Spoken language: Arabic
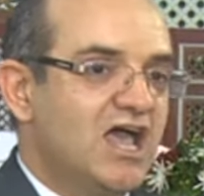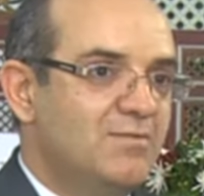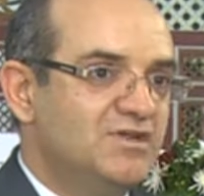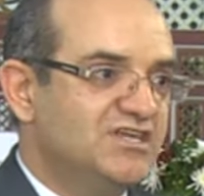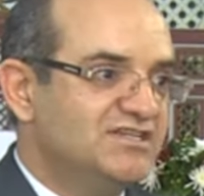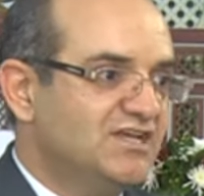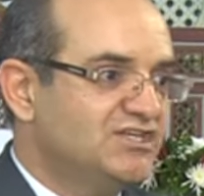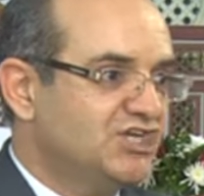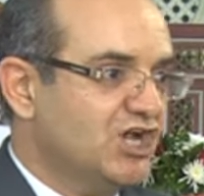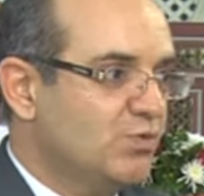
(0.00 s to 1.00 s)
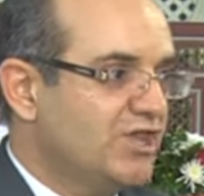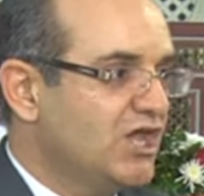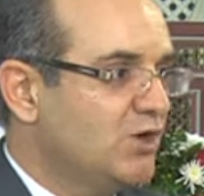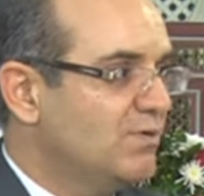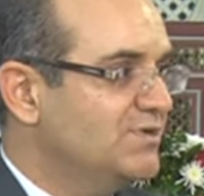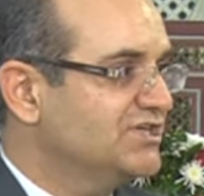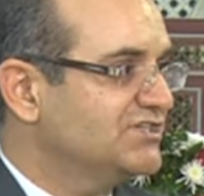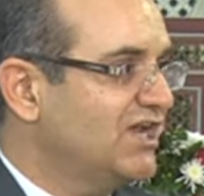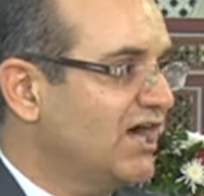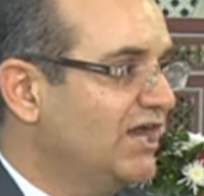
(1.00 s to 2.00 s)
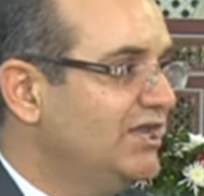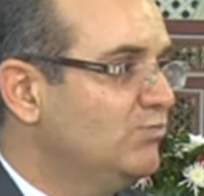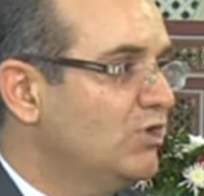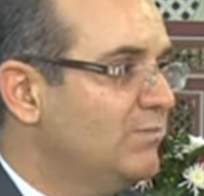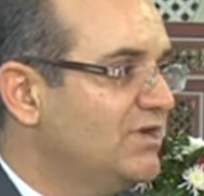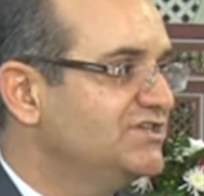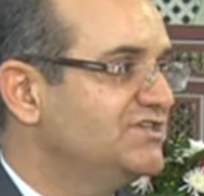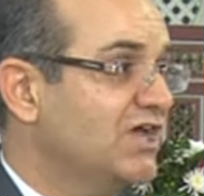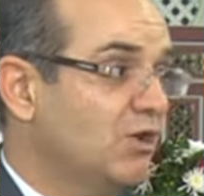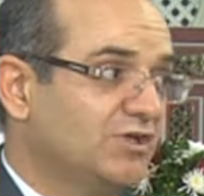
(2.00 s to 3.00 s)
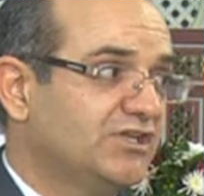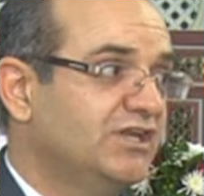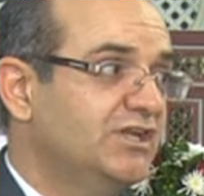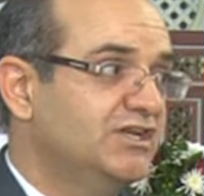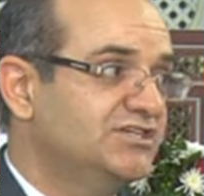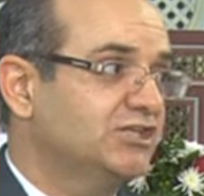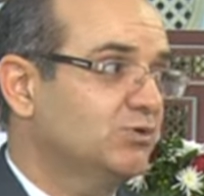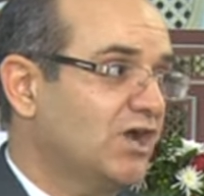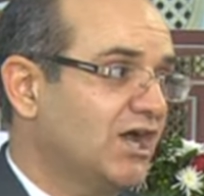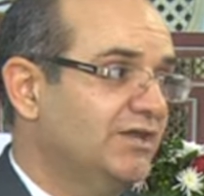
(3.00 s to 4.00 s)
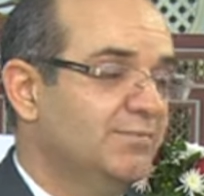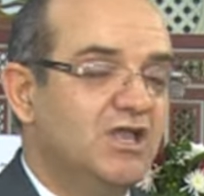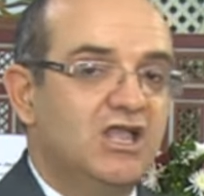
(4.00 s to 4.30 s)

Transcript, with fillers: المجالس الجهوية ومجالس الأقاليم والمجلس الوطني للجهات والأقاليم